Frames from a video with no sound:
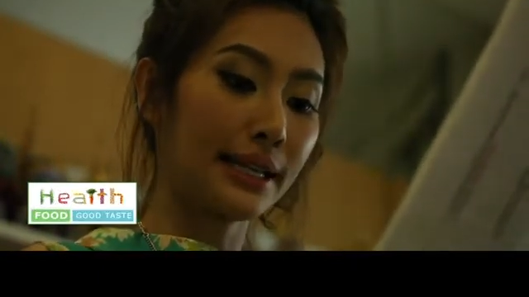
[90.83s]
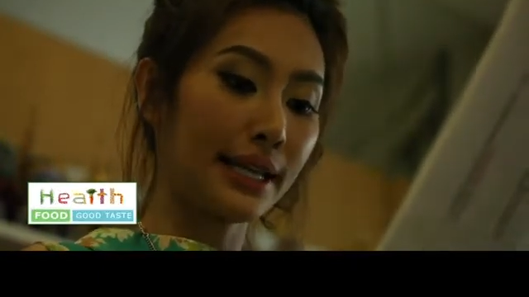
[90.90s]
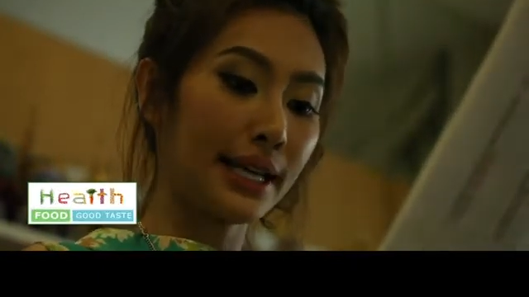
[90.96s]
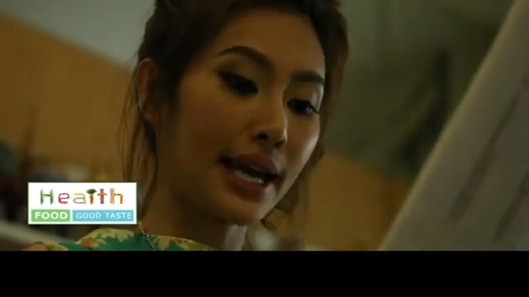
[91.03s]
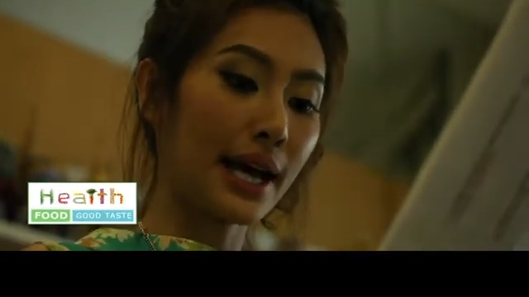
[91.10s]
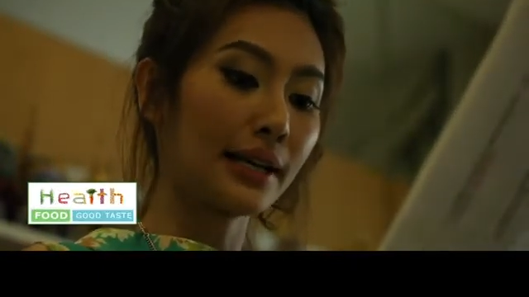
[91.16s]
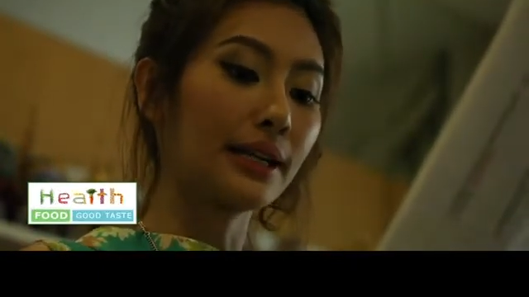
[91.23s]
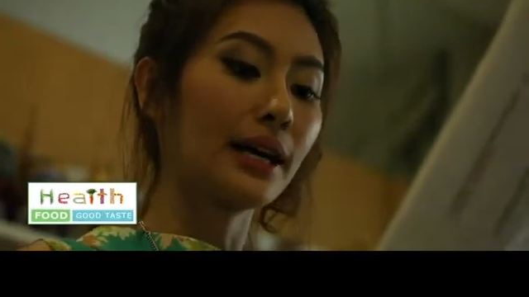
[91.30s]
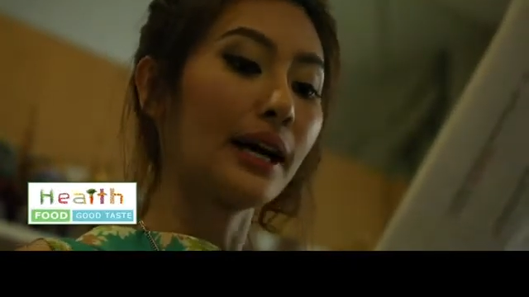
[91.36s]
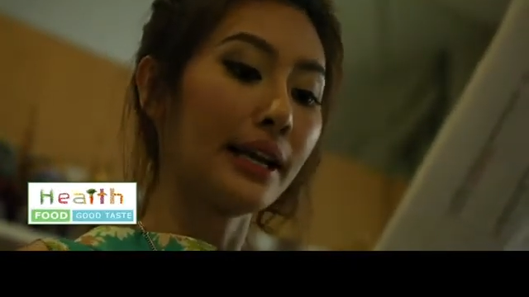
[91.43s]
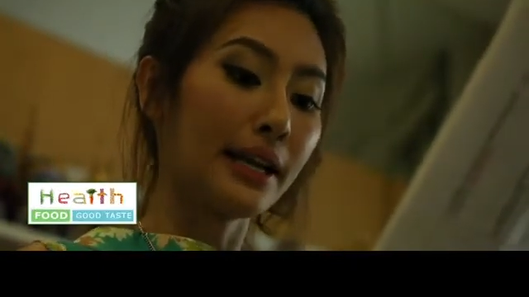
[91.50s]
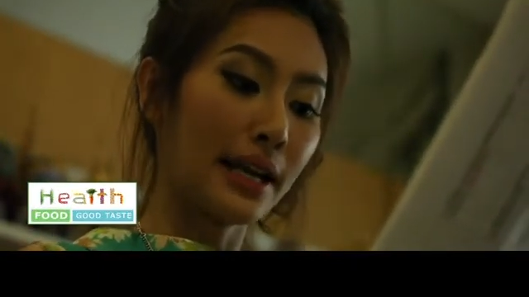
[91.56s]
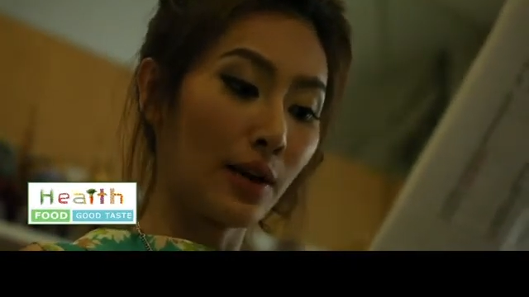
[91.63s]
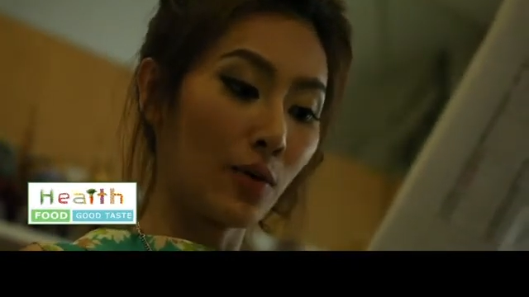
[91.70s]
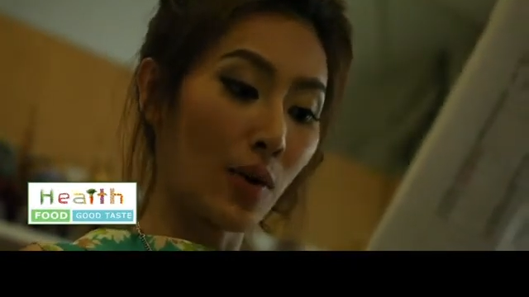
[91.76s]
เตียง
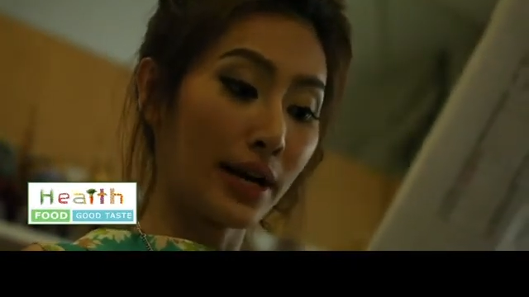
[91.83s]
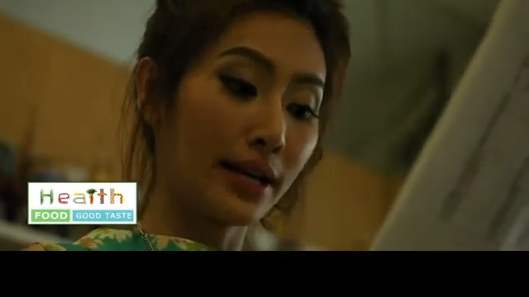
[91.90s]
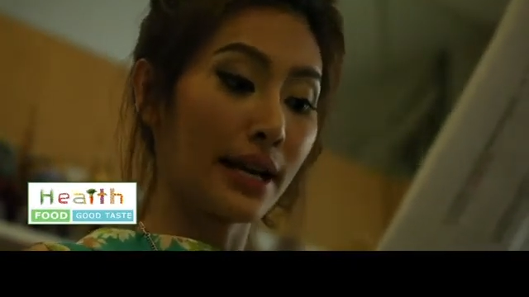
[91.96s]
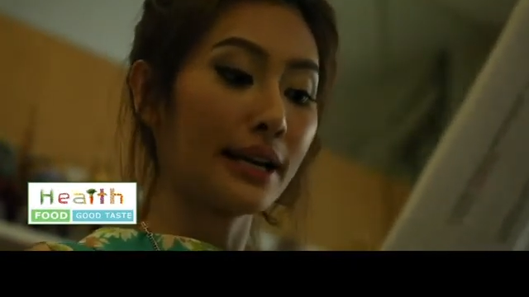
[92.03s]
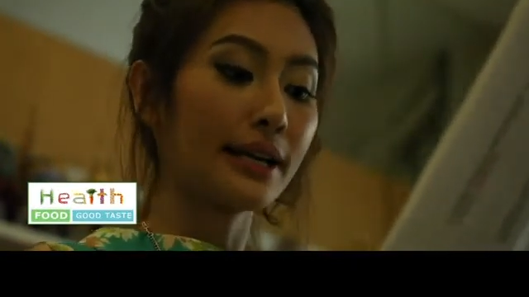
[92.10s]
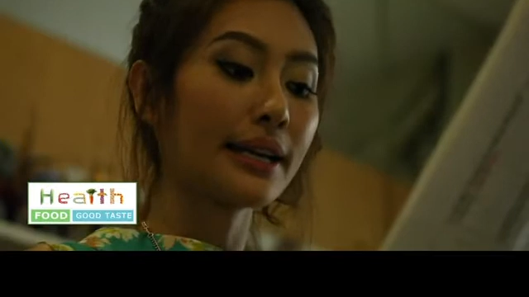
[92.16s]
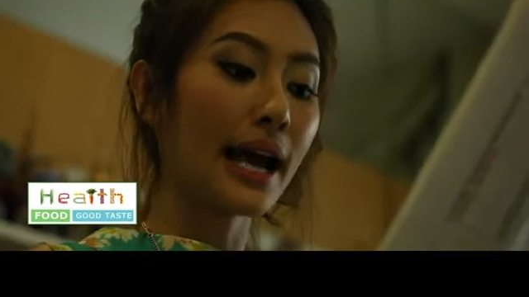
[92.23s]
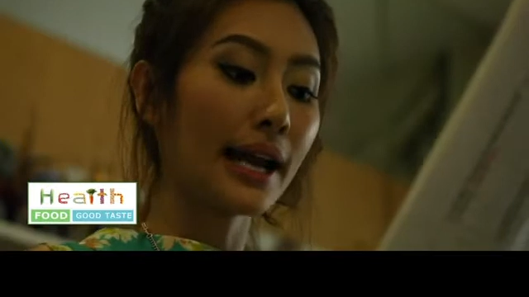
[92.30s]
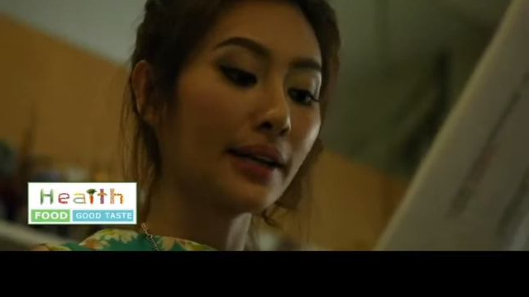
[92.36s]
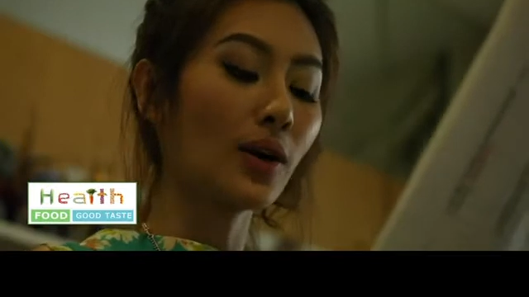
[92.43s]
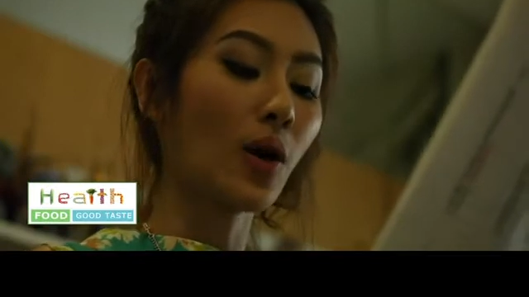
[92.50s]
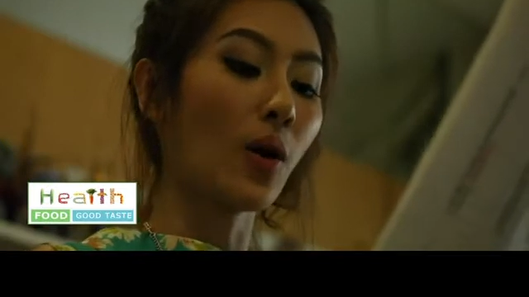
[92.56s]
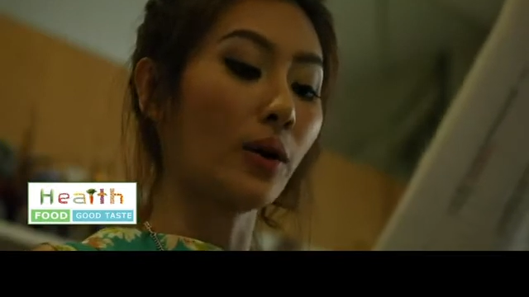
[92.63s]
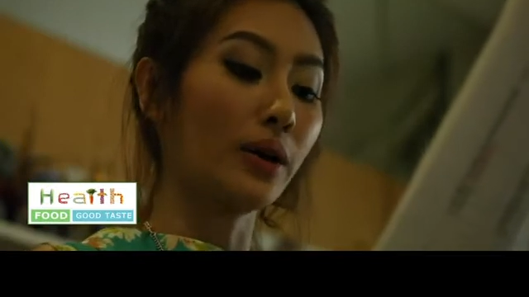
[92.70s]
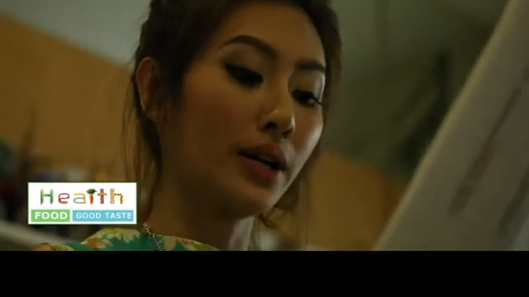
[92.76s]
ในวันนั้นๆ
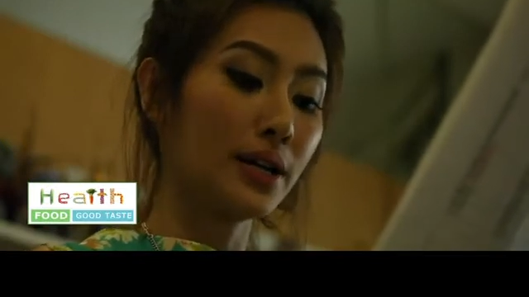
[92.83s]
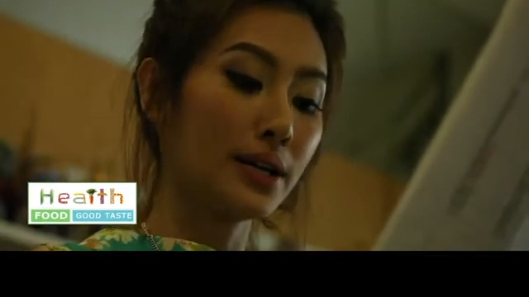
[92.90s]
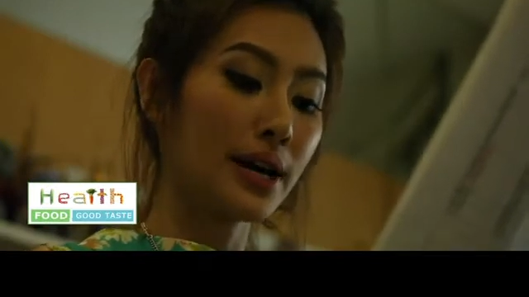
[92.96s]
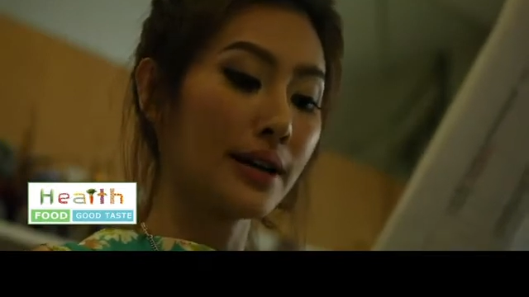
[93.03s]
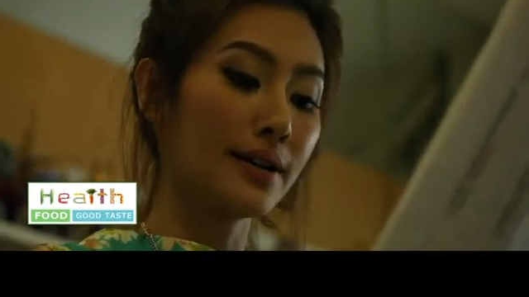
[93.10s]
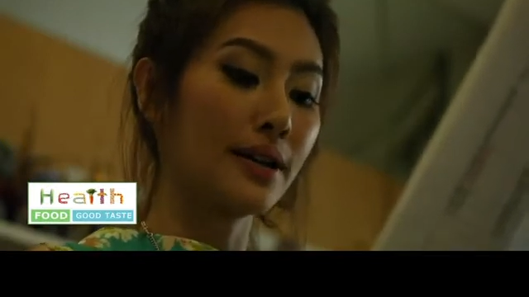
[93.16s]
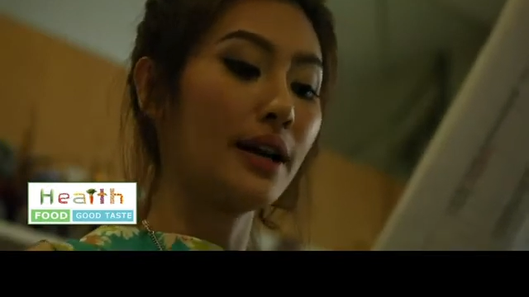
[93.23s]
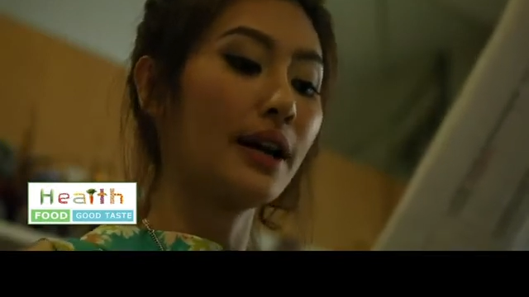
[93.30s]
ของเดือน